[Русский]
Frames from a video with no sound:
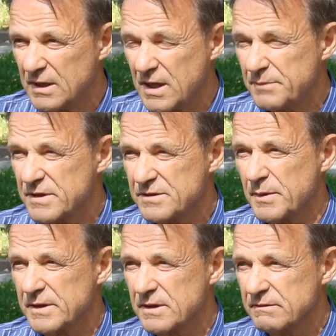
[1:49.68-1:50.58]
там есть
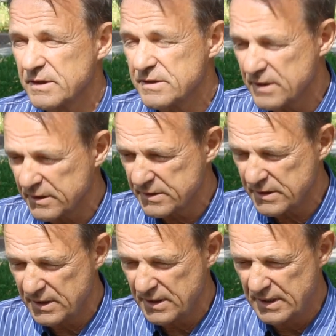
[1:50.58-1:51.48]
спортивные
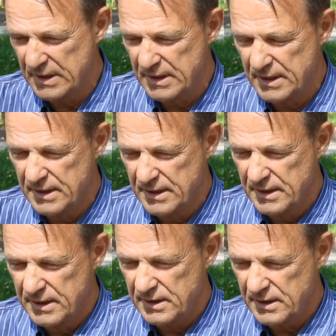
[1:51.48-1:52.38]
секции.
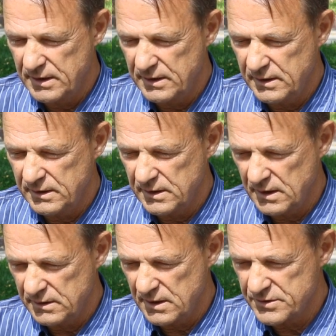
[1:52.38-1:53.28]
И
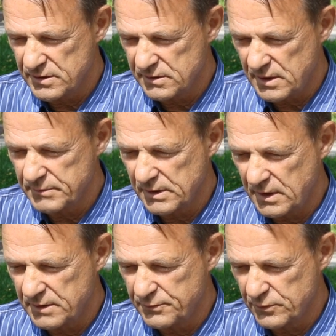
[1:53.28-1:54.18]
я начал там
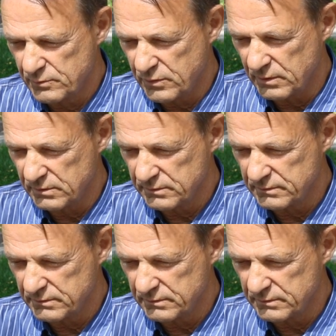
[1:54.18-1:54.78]
играть в футбол.